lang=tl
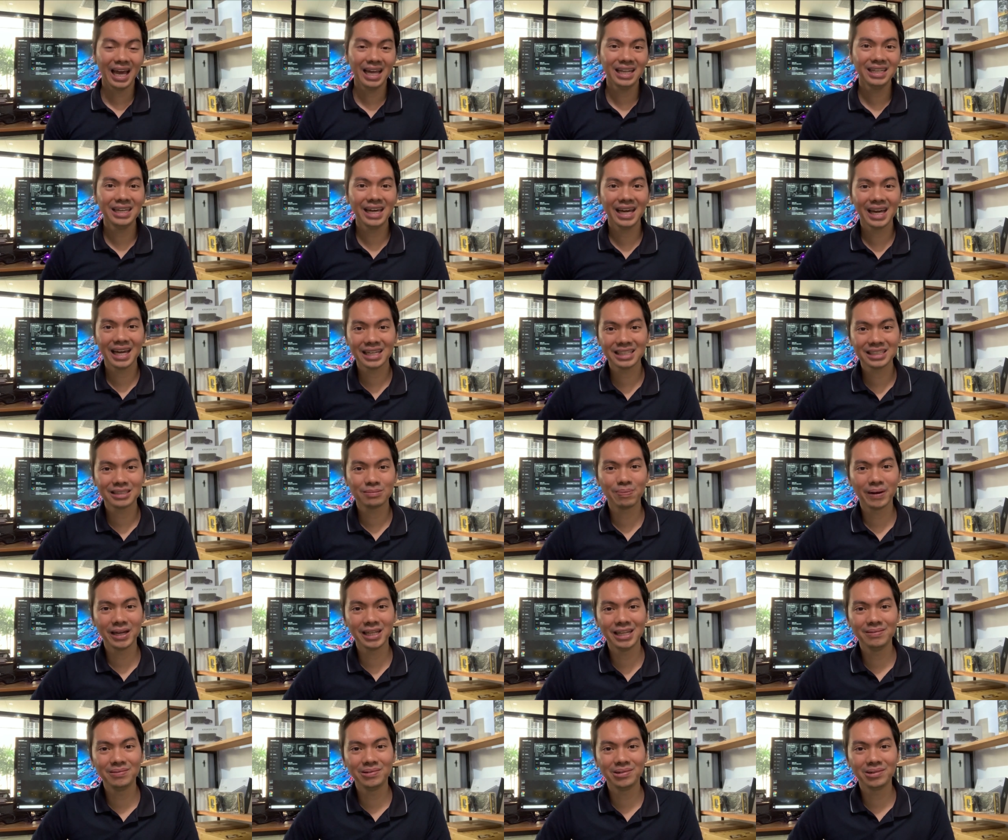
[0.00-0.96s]
And yes,
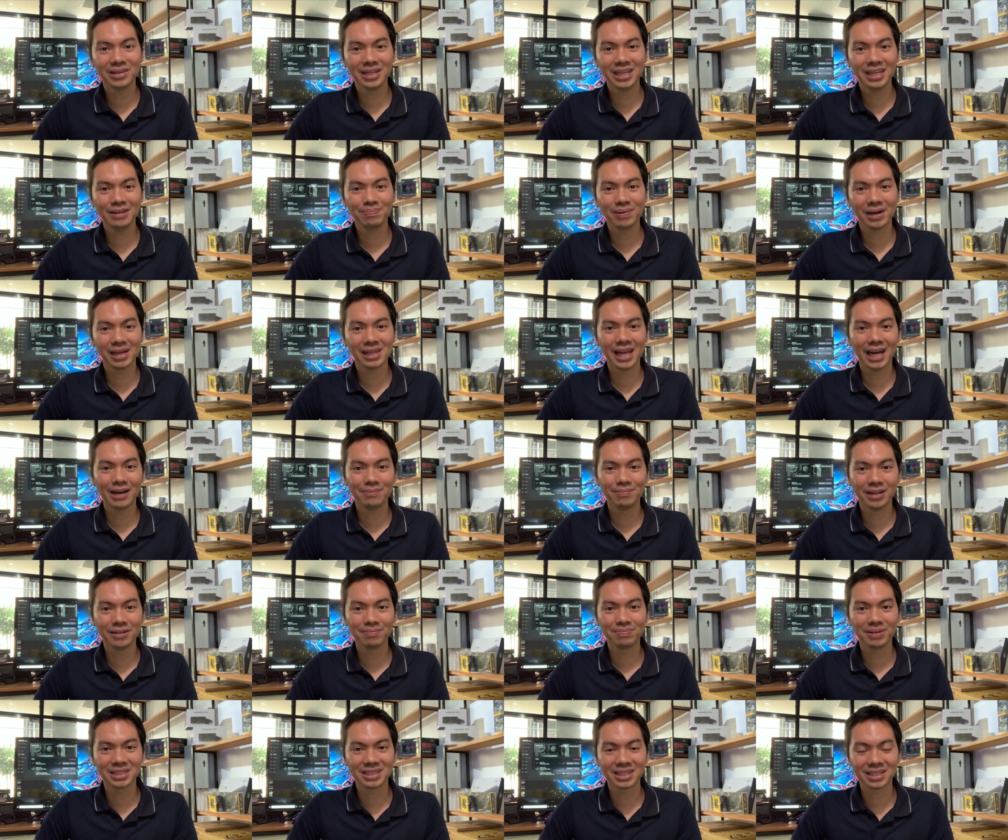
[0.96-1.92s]
pwede mong
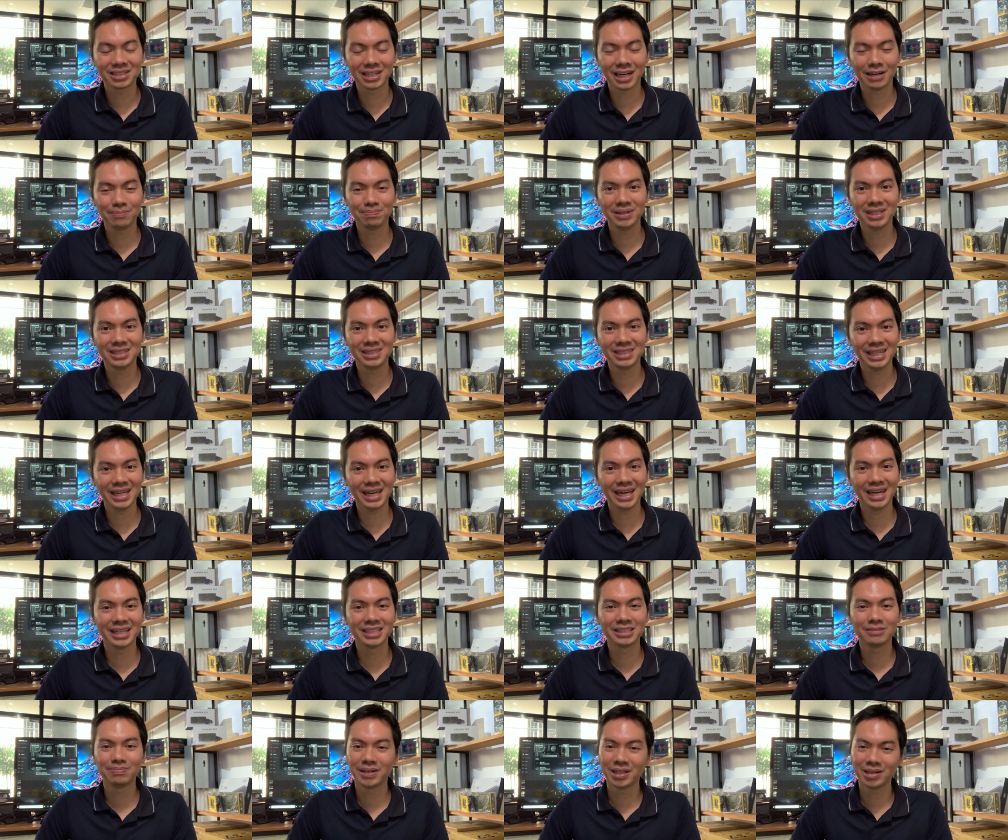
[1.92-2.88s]
ipaglaban pa sa Shopee
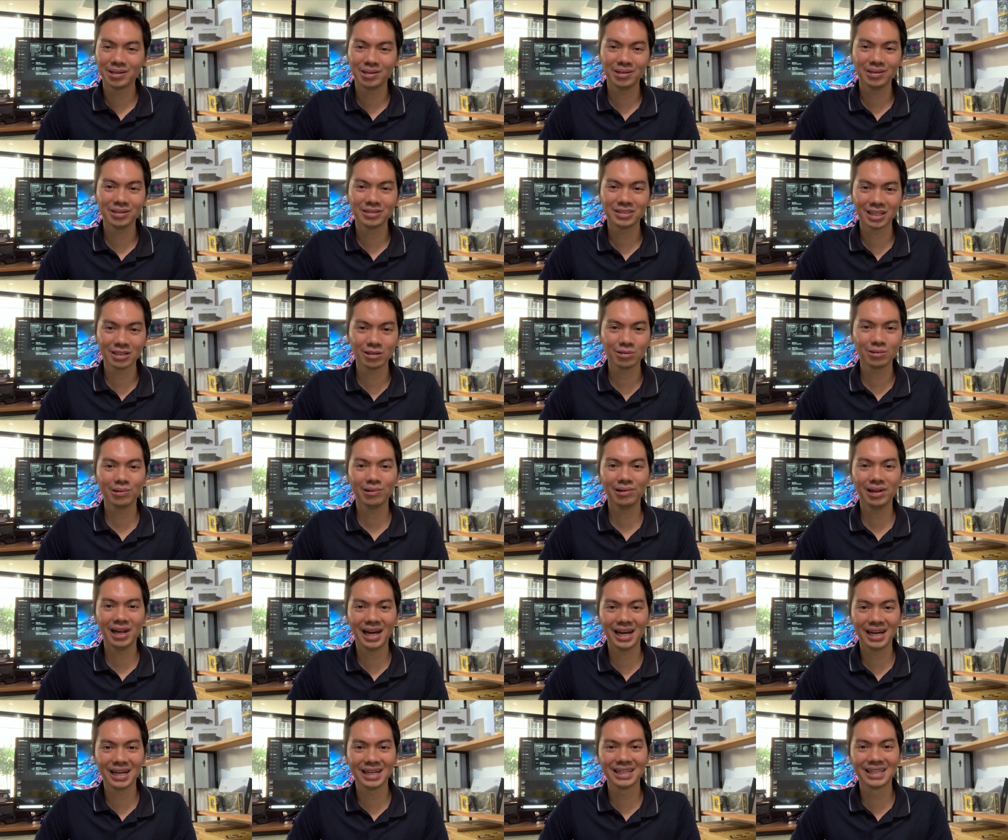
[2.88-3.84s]
CS. Pero sa totoo
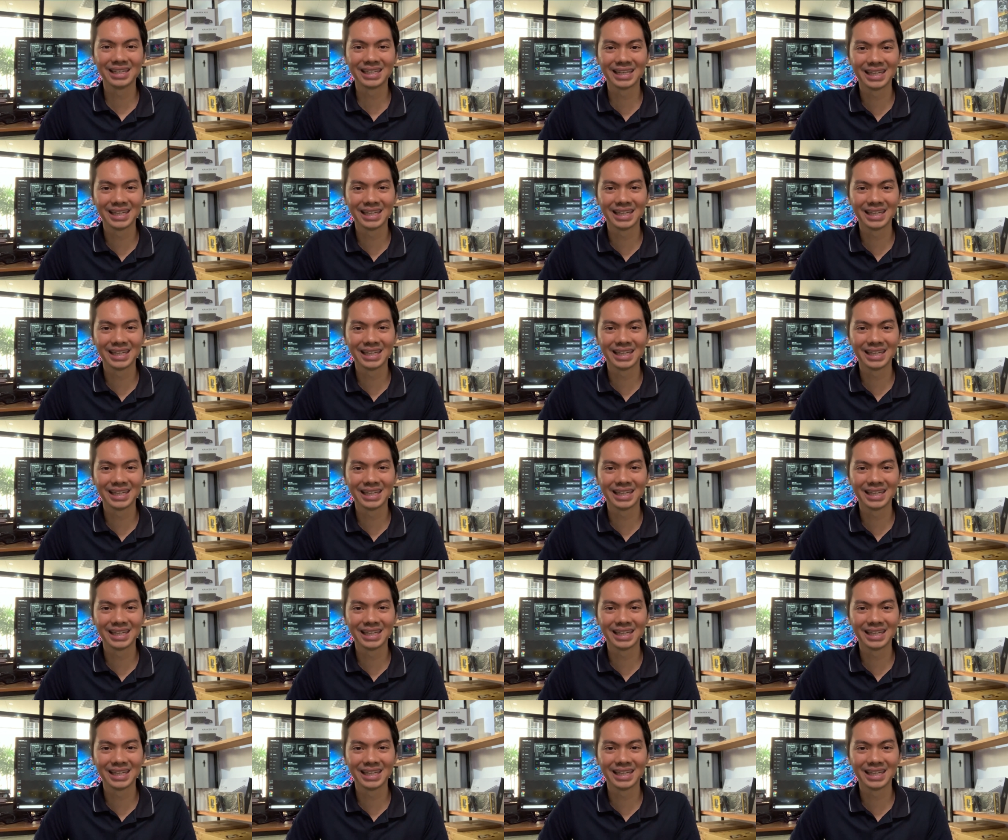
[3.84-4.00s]
lang,